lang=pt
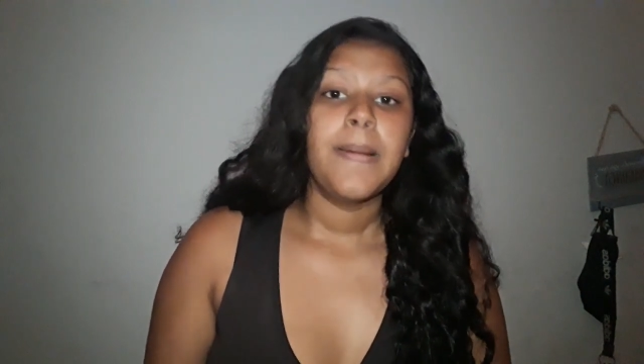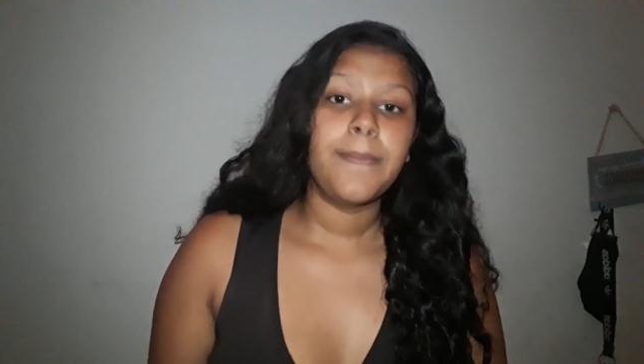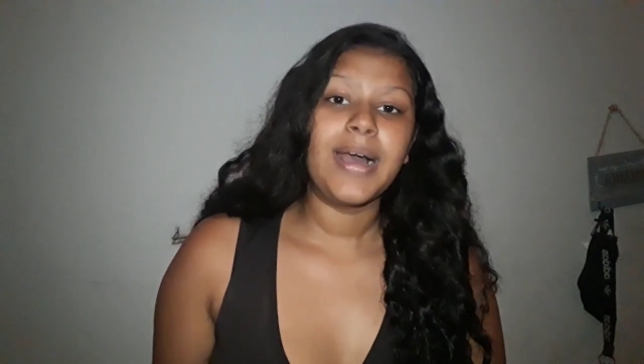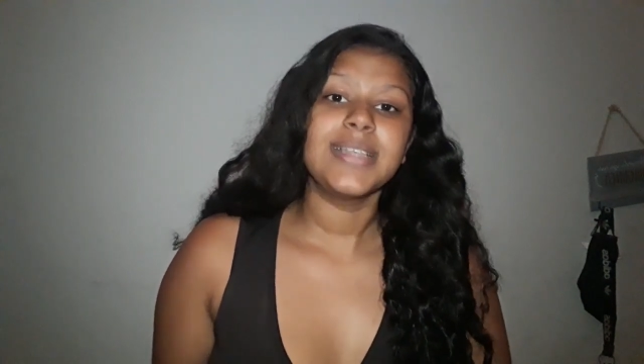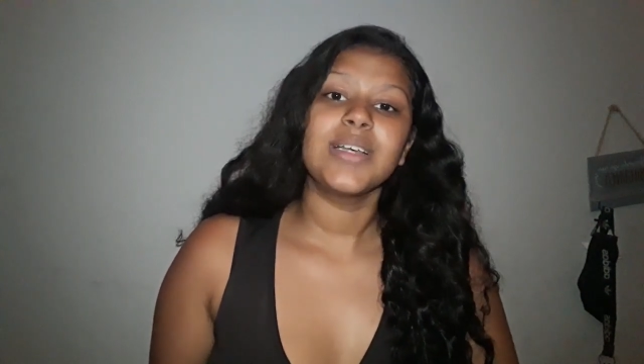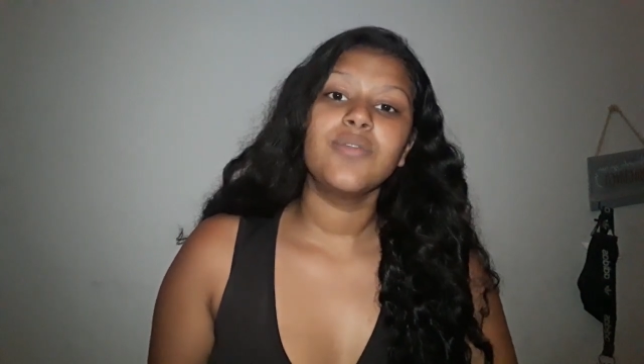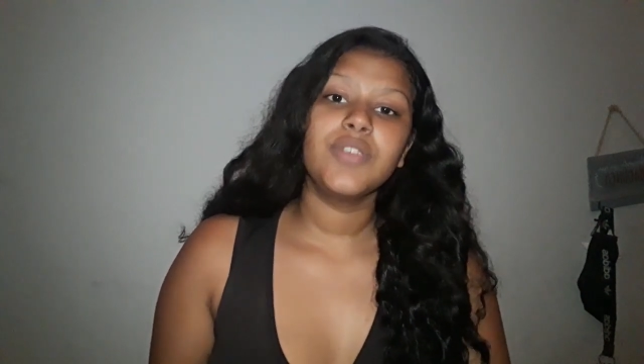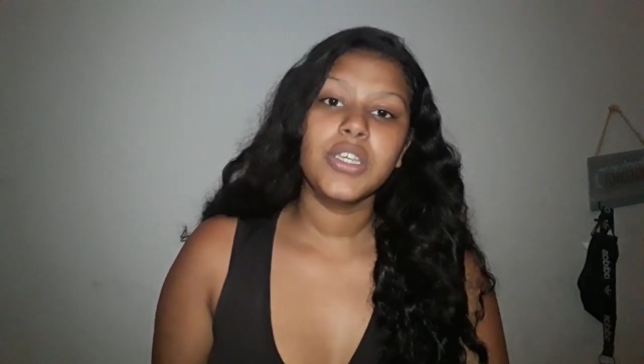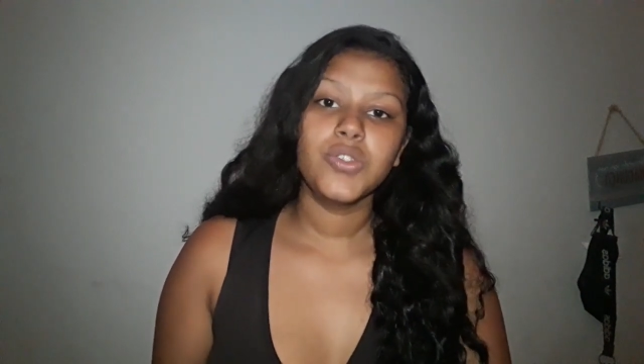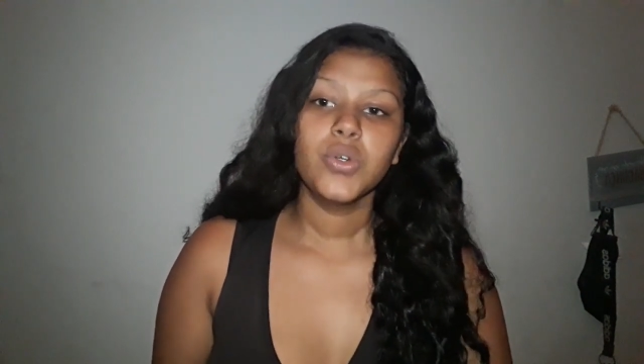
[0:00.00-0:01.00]
Mas é um
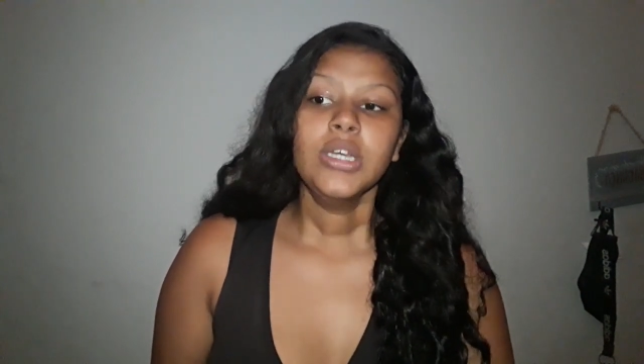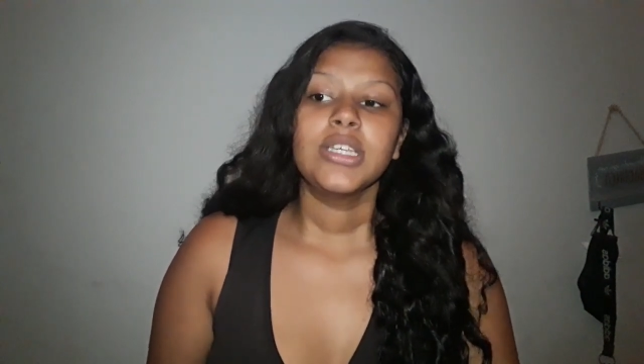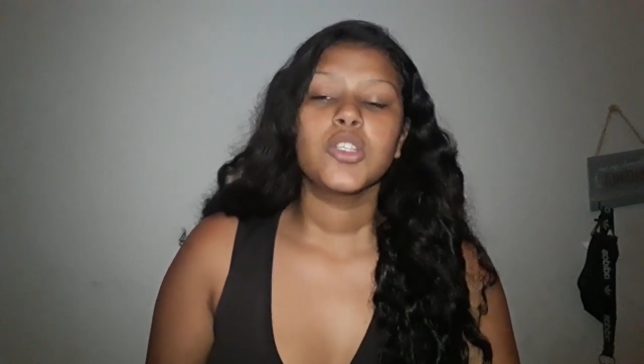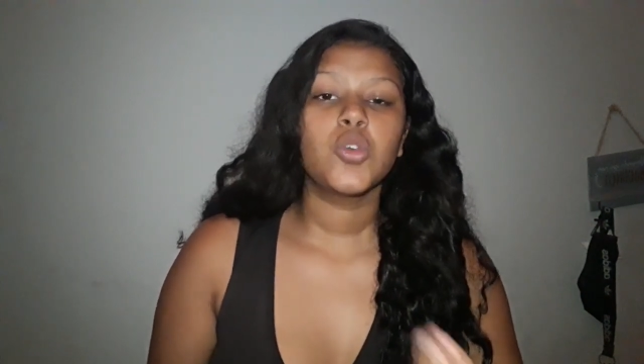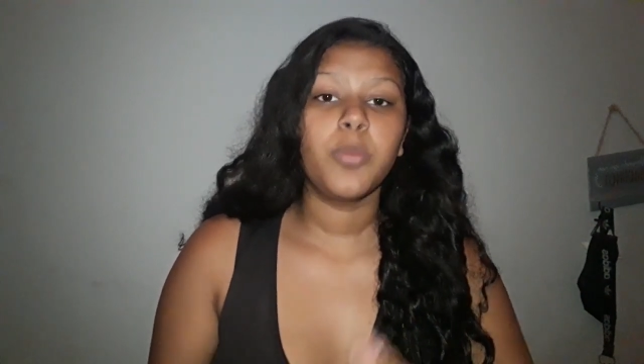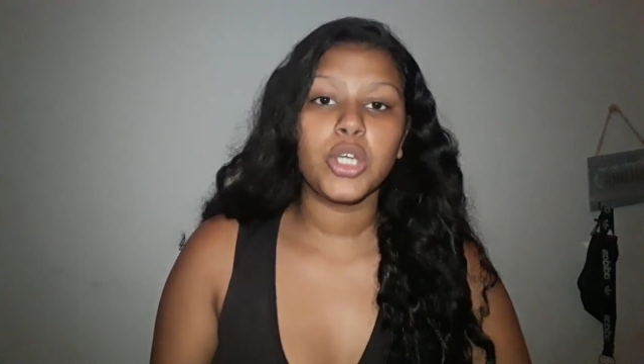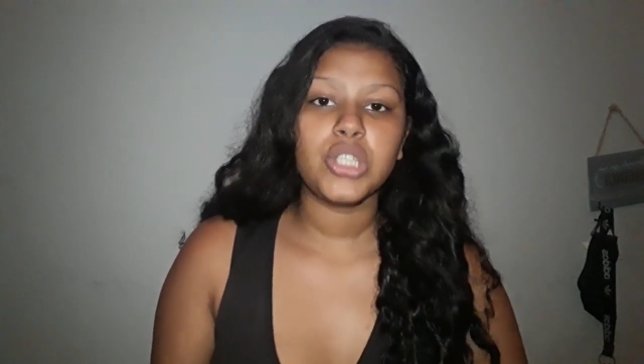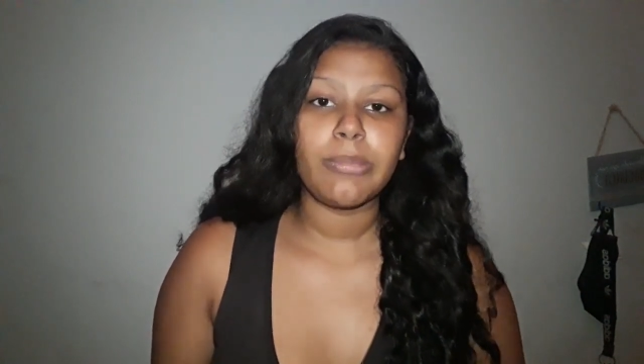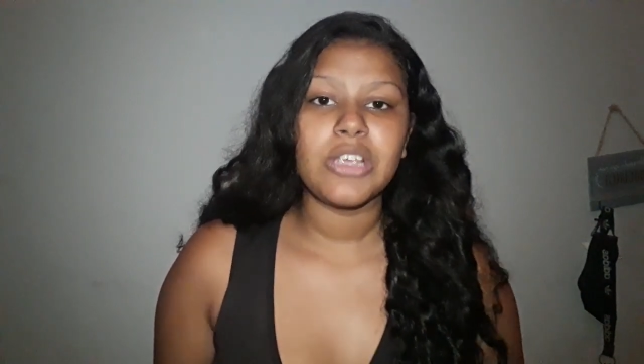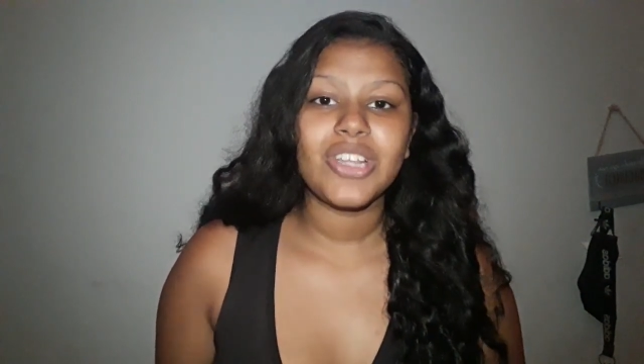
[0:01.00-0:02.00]
vídeo que
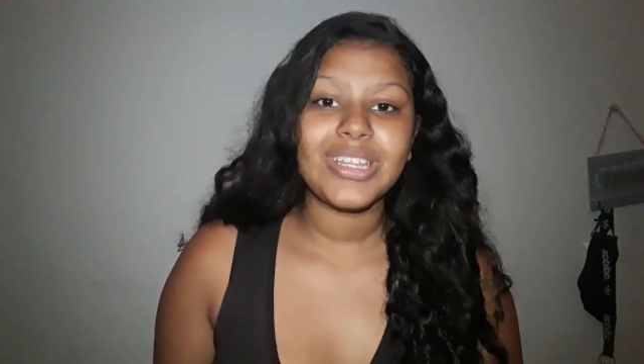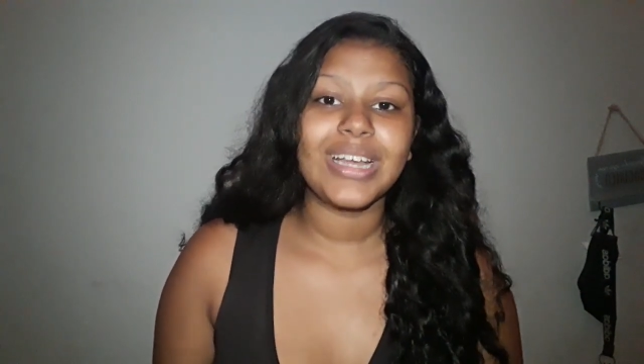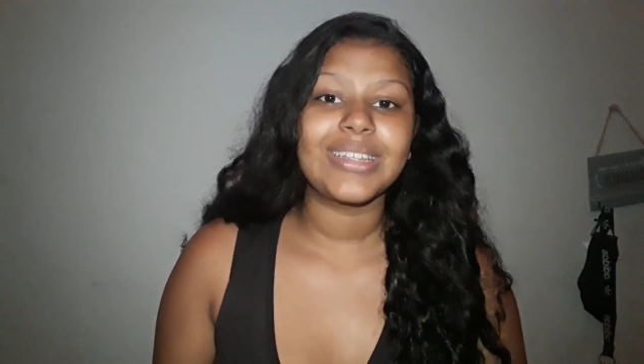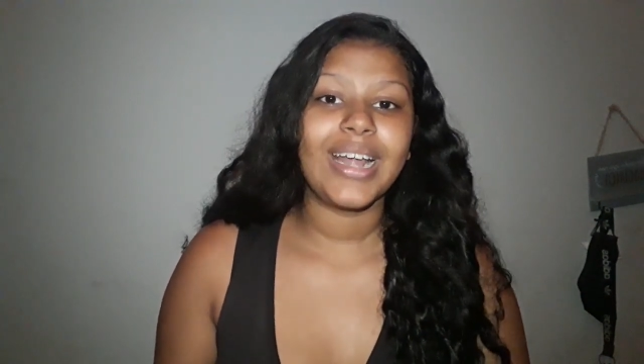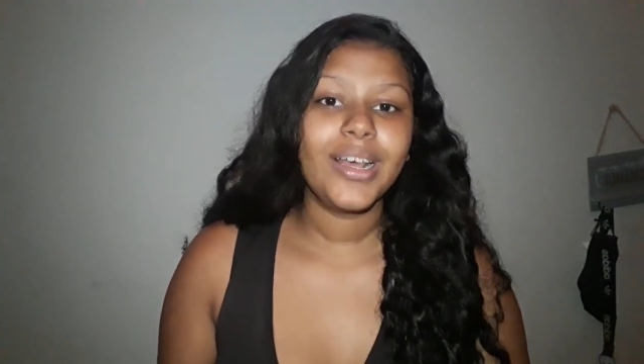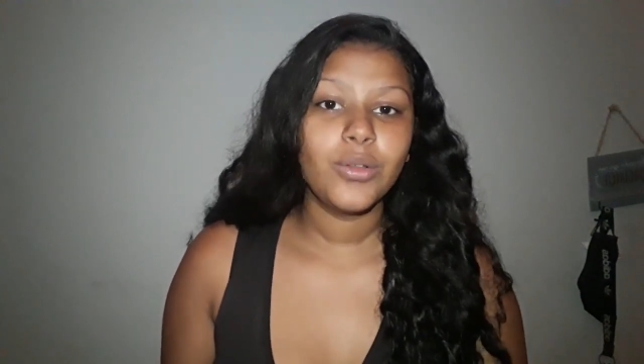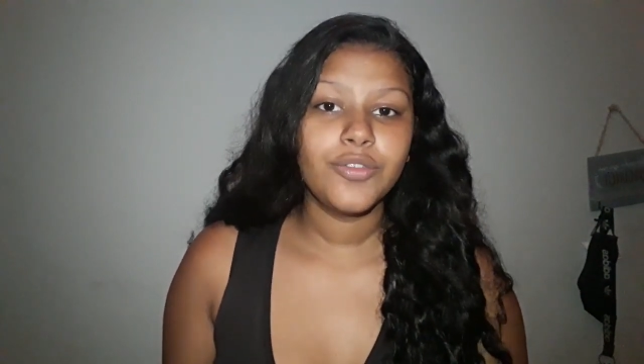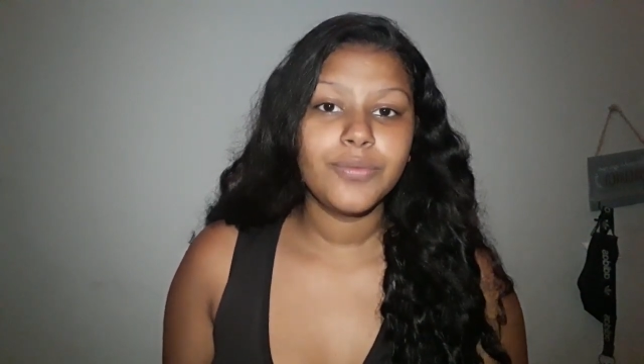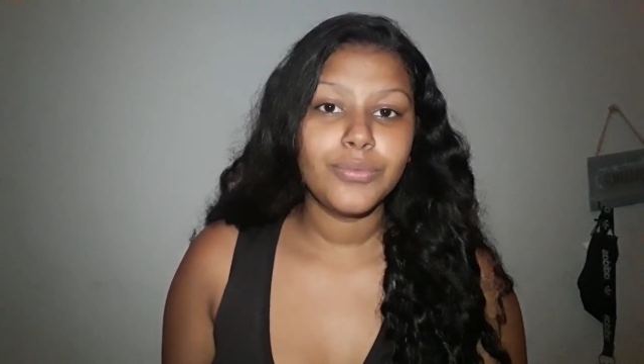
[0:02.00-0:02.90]
supostamente ele tá atrás do,